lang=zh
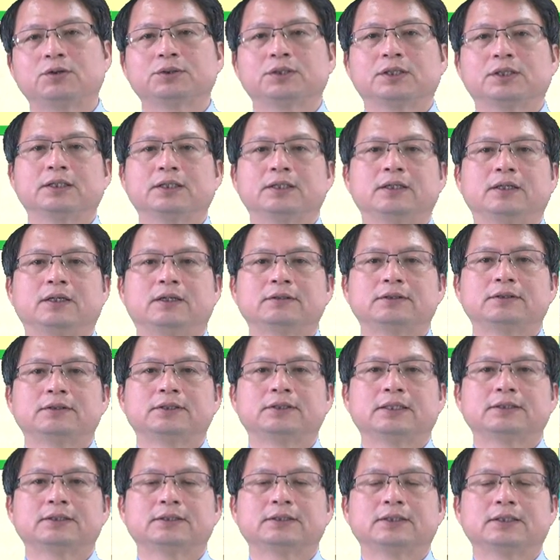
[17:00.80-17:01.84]
的啊这
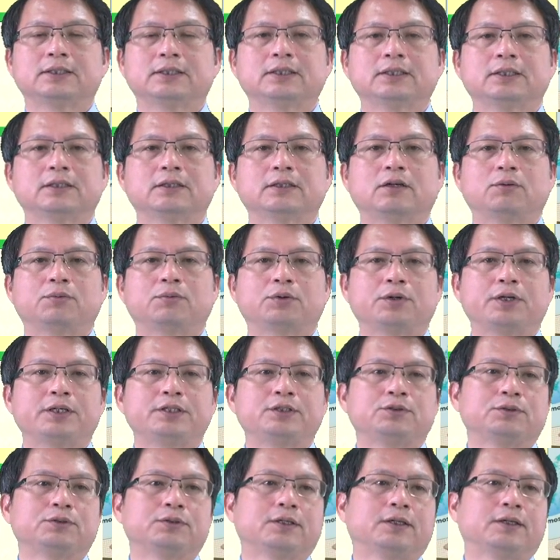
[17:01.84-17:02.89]
样子的一个
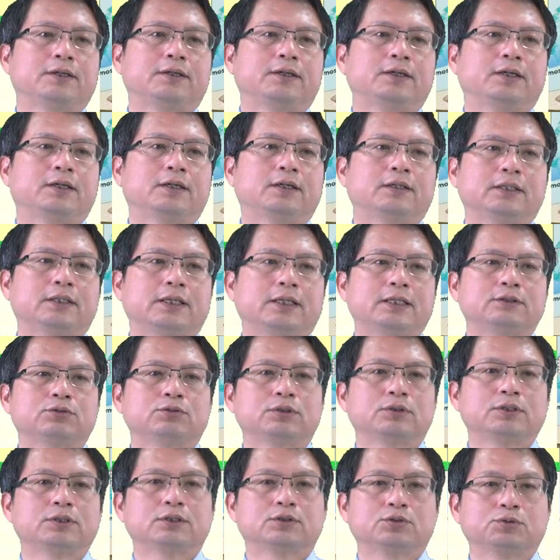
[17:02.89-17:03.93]
operation 啊啊来
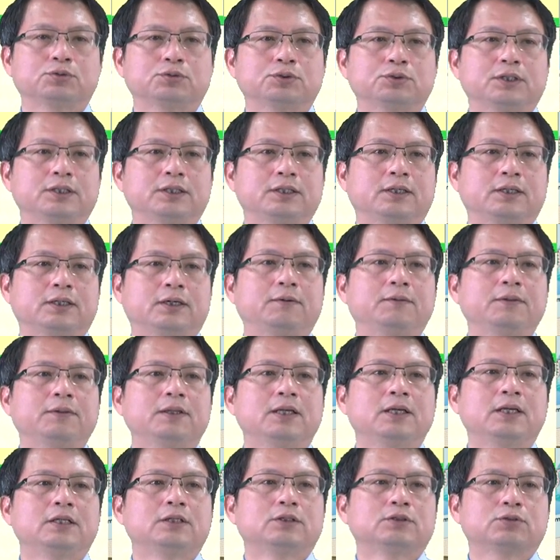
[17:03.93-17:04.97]
做一个处理啊，
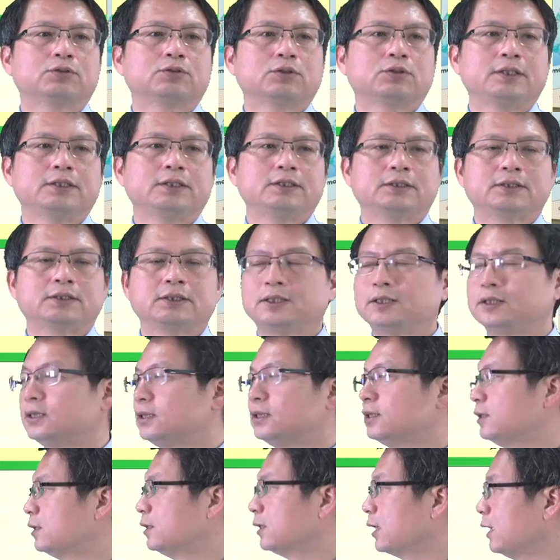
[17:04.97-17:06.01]
所以这一
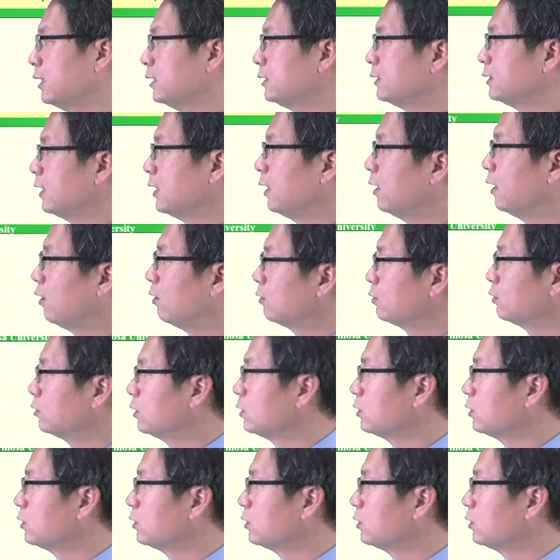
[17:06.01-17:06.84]
题你看一下哈，这